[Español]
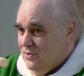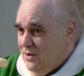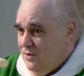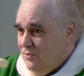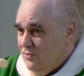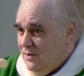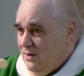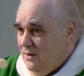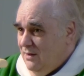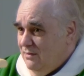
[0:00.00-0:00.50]
que
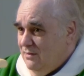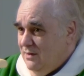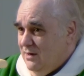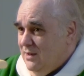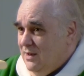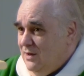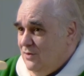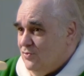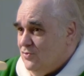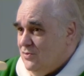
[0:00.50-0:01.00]
no quiere decir
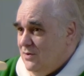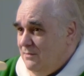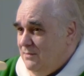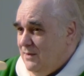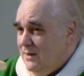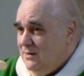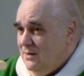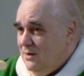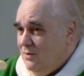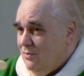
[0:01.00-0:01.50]
que no
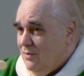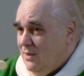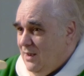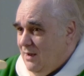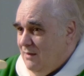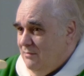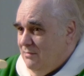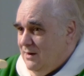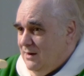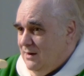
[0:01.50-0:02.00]
sepan de lo que
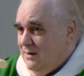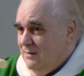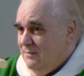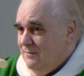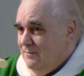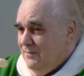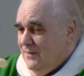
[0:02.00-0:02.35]
hablan,